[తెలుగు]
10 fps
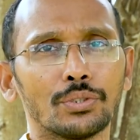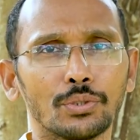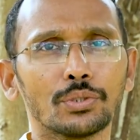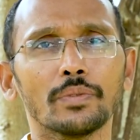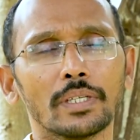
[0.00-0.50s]

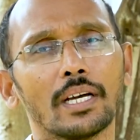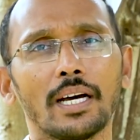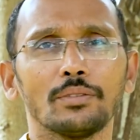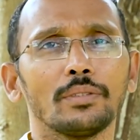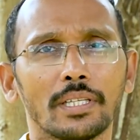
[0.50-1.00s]
యూజువల్గా
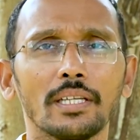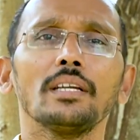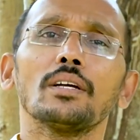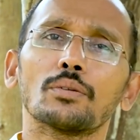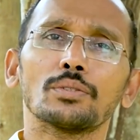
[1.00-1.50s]
అది ఉంటే
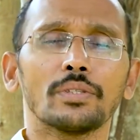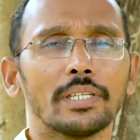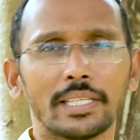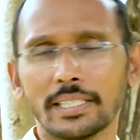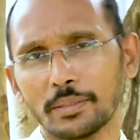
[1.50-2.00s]
కొంచెం
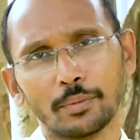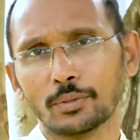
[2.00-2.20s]
నీళ్ళు అయితే